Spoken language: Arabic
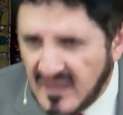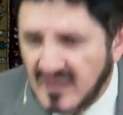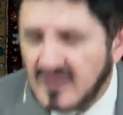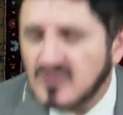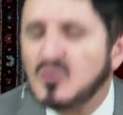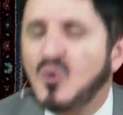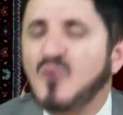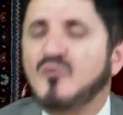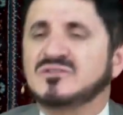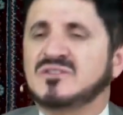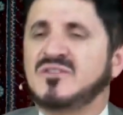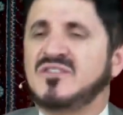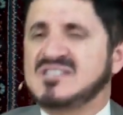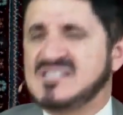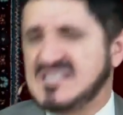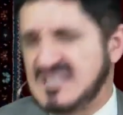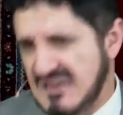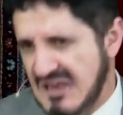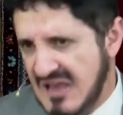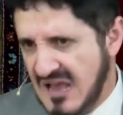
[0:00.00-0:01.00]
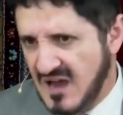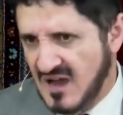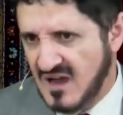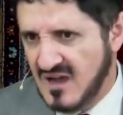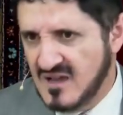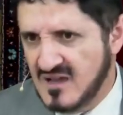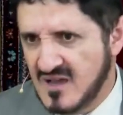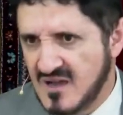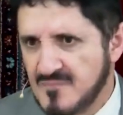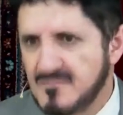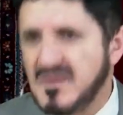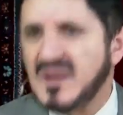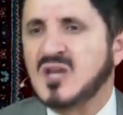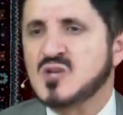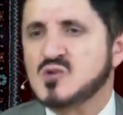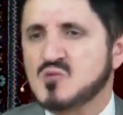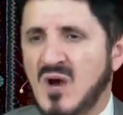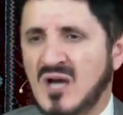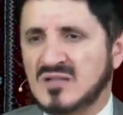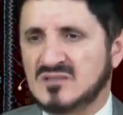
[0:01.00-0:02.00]
غير الدخول في تفاصيلها
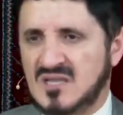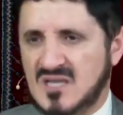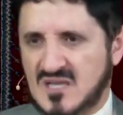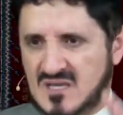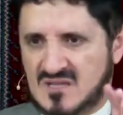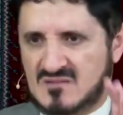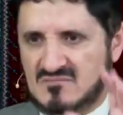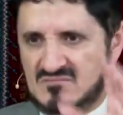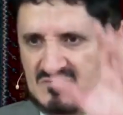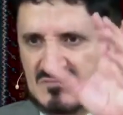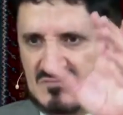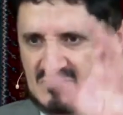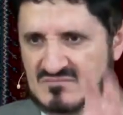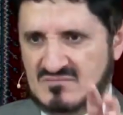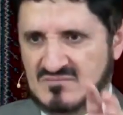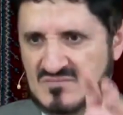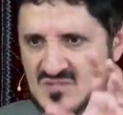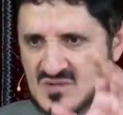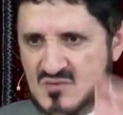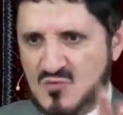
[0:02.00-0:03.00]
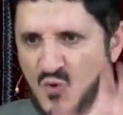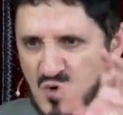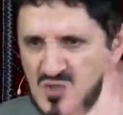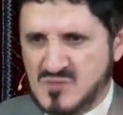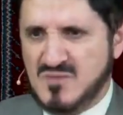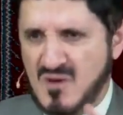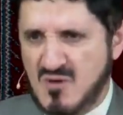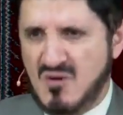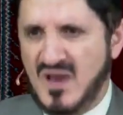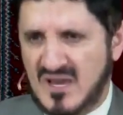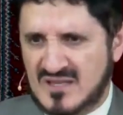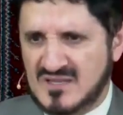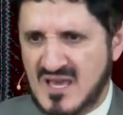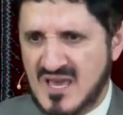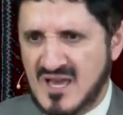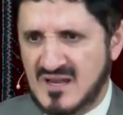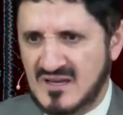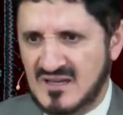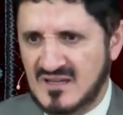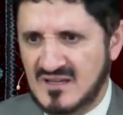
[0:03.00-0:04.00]
بكج واحد هيك حزمة واحدة
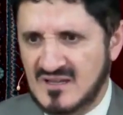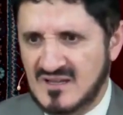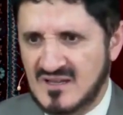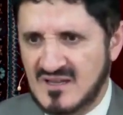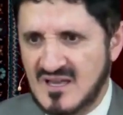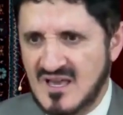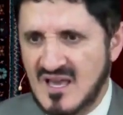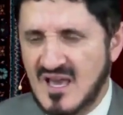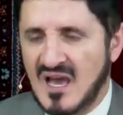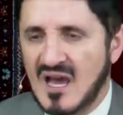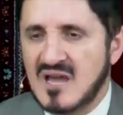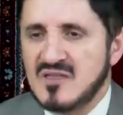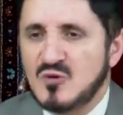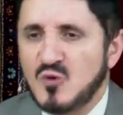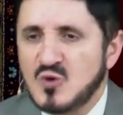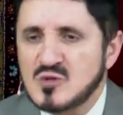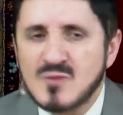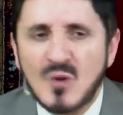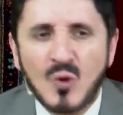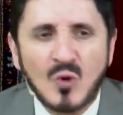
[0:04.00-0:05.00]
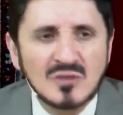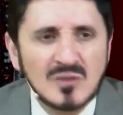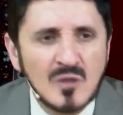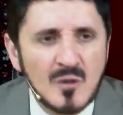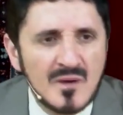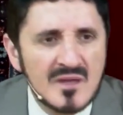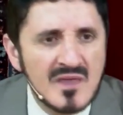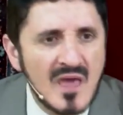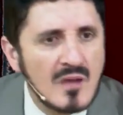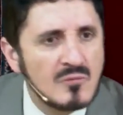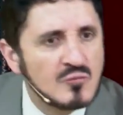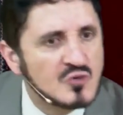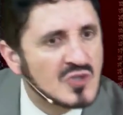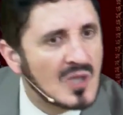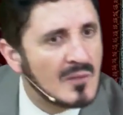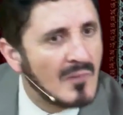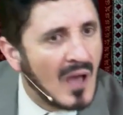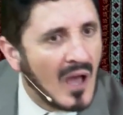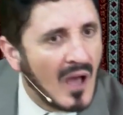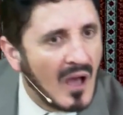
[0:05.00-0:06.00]
يعني هذه الحزمة يقدمهم هذا
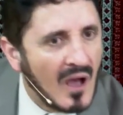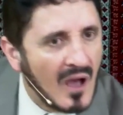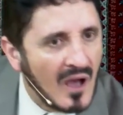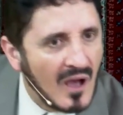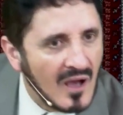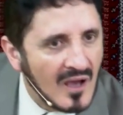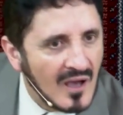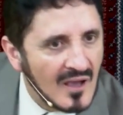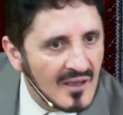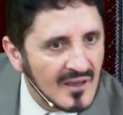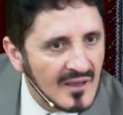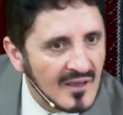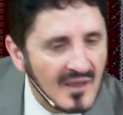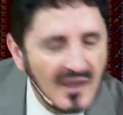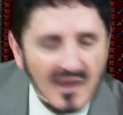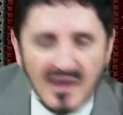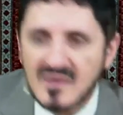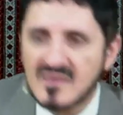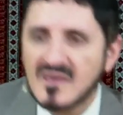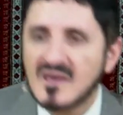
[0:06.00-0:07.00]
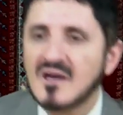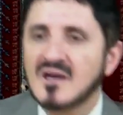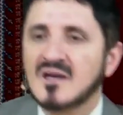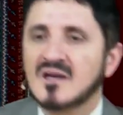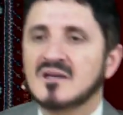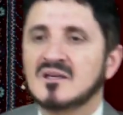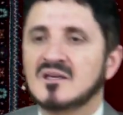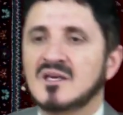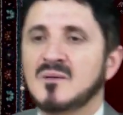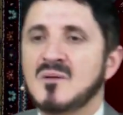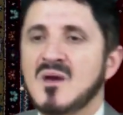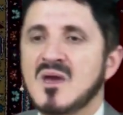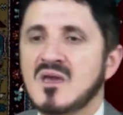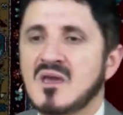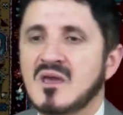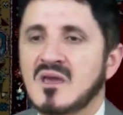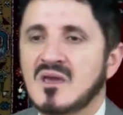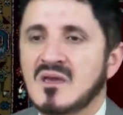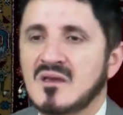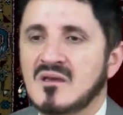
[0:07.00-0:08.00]
المجتمع هذا إيمان
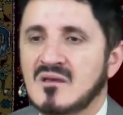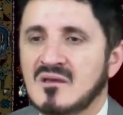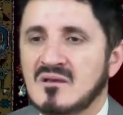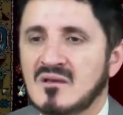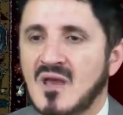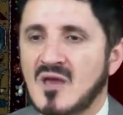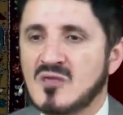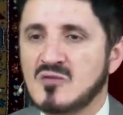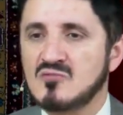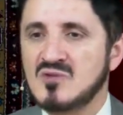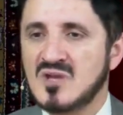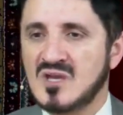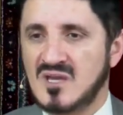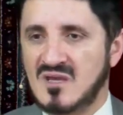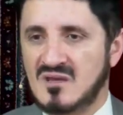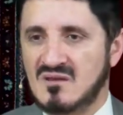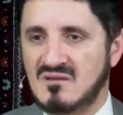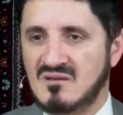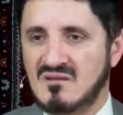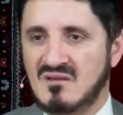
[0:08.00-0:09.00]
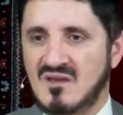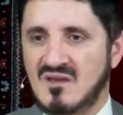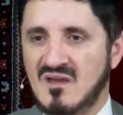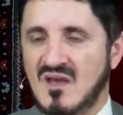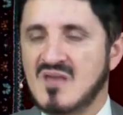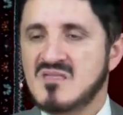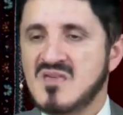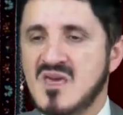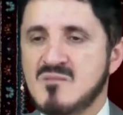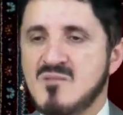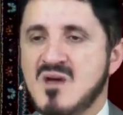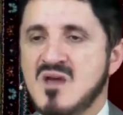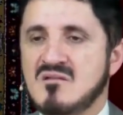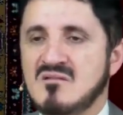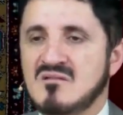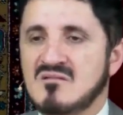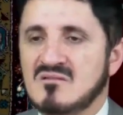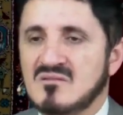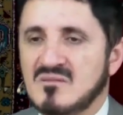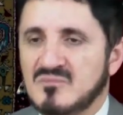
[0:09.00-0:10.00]
كاثوليكي هذا
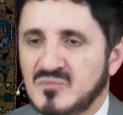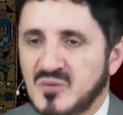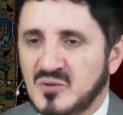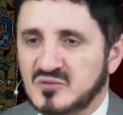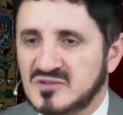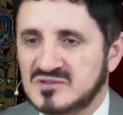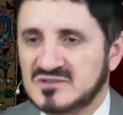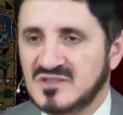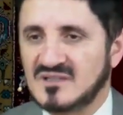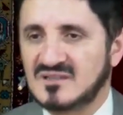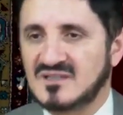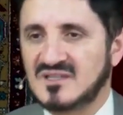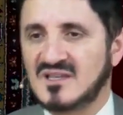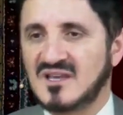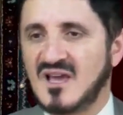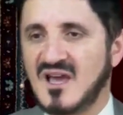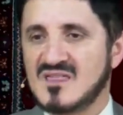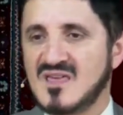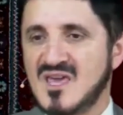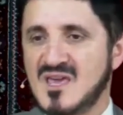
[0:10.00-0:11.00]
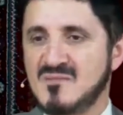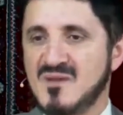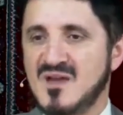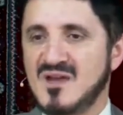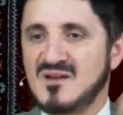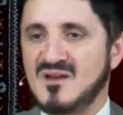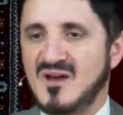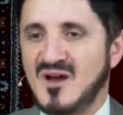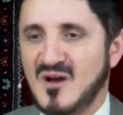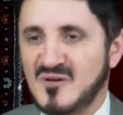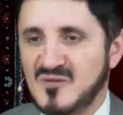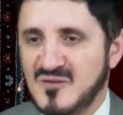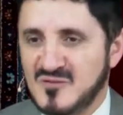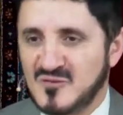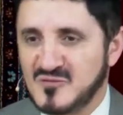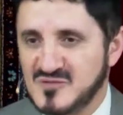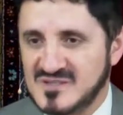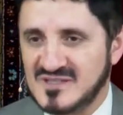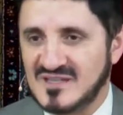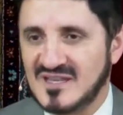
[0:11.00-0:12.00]
إيمان بروتستانتي هذا إيمان
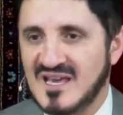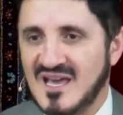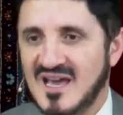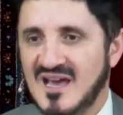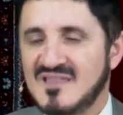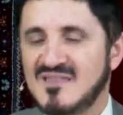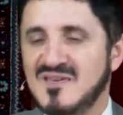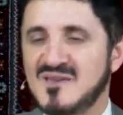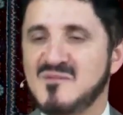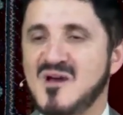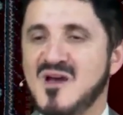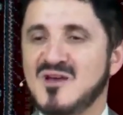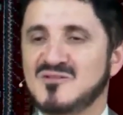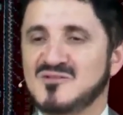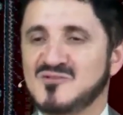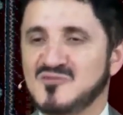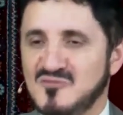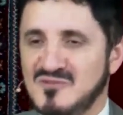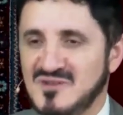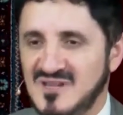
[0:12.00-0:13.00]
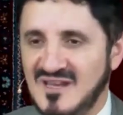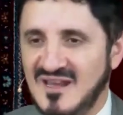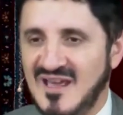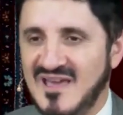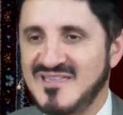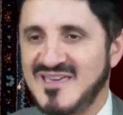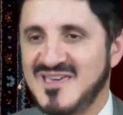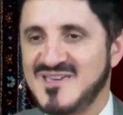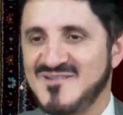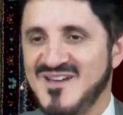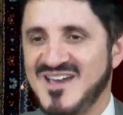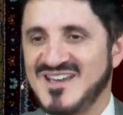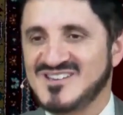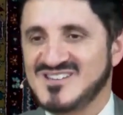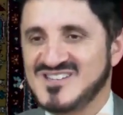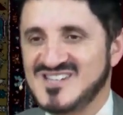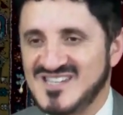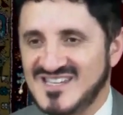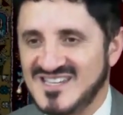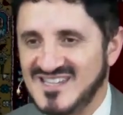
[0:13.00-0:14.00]
أرثوذكسي هذا إيمان سني هذا إيمان
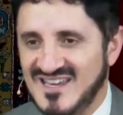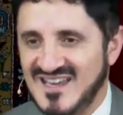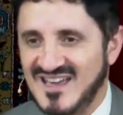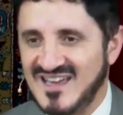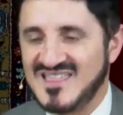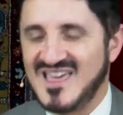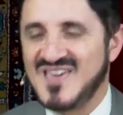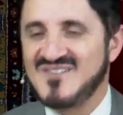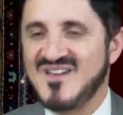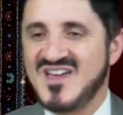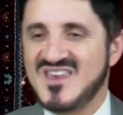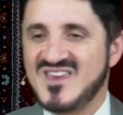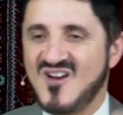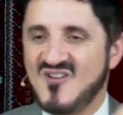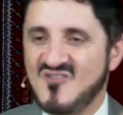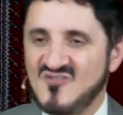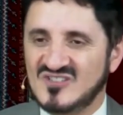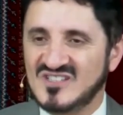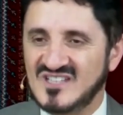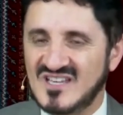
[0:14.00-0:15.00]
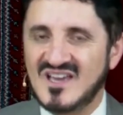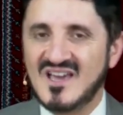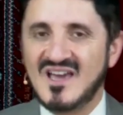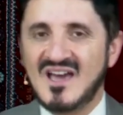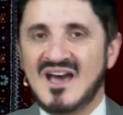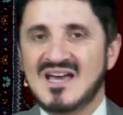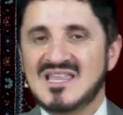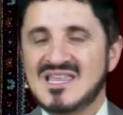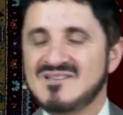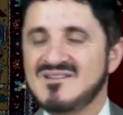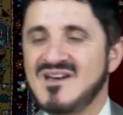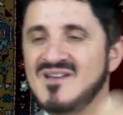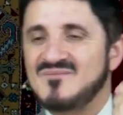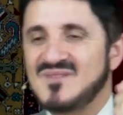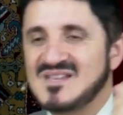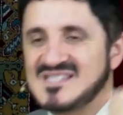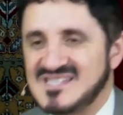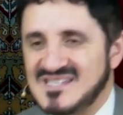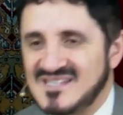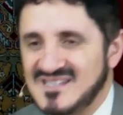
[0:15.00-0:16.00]
شيعي هذا إيمان يهودي هذا إيمان
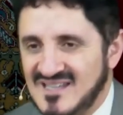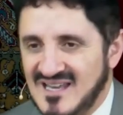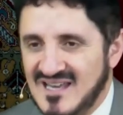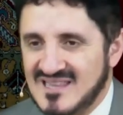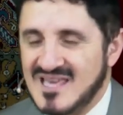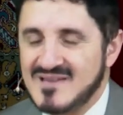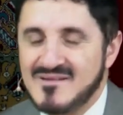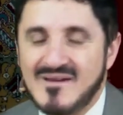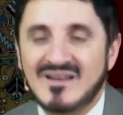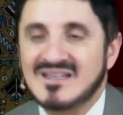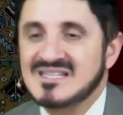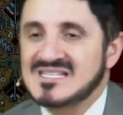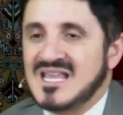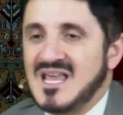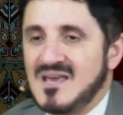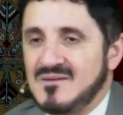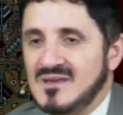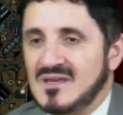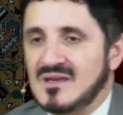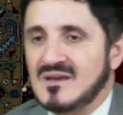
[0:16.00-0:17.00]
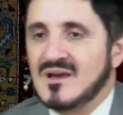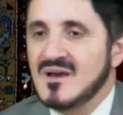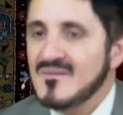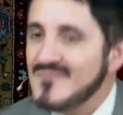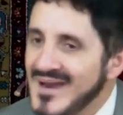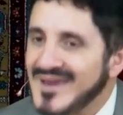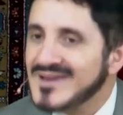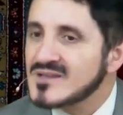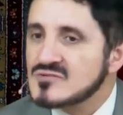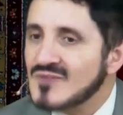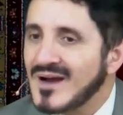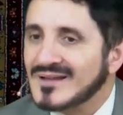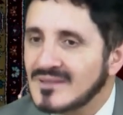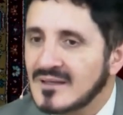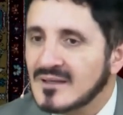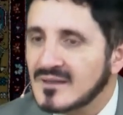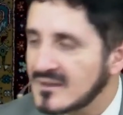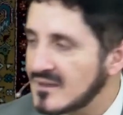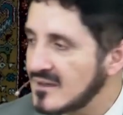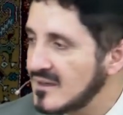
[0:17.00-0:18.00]
مسيحي هذا إيمان إسلامي باكج واحد
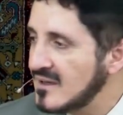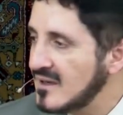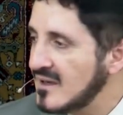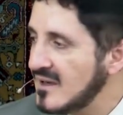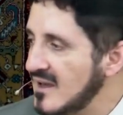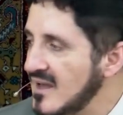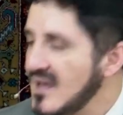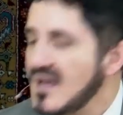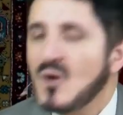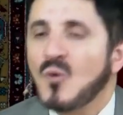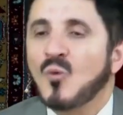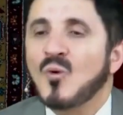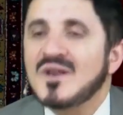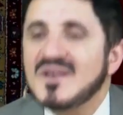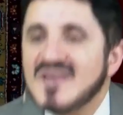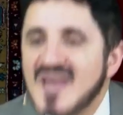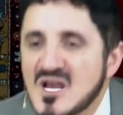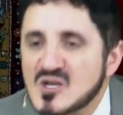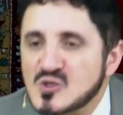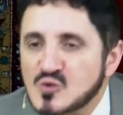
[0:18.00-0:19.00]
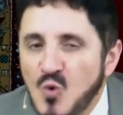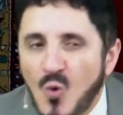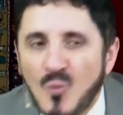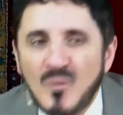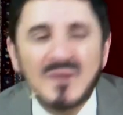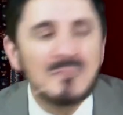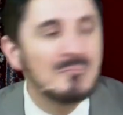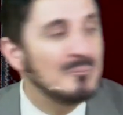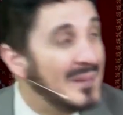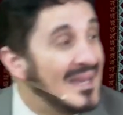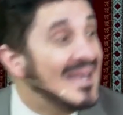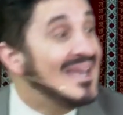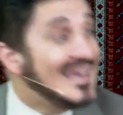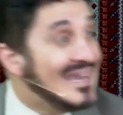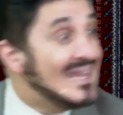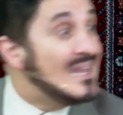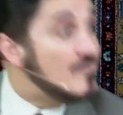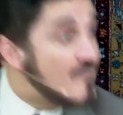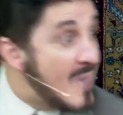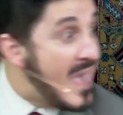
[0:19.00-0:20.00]
هيك والناس تؤمن
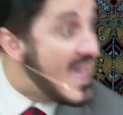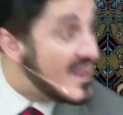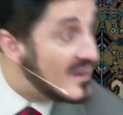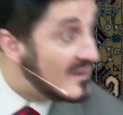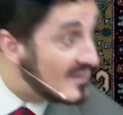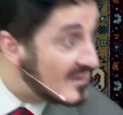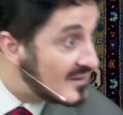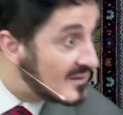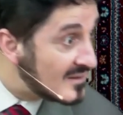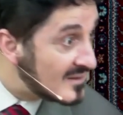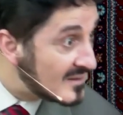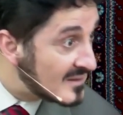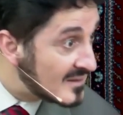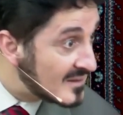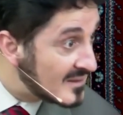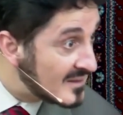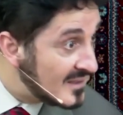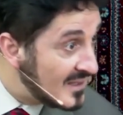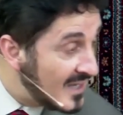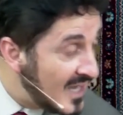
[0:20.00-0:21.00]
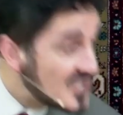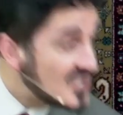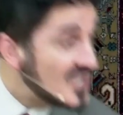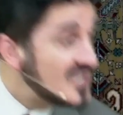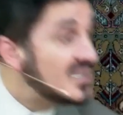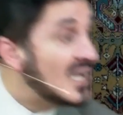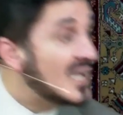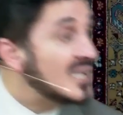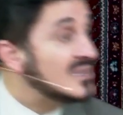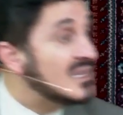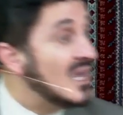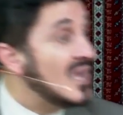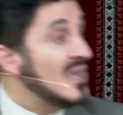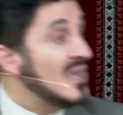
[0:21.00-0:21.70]
بالإيمان إيش عندك أنت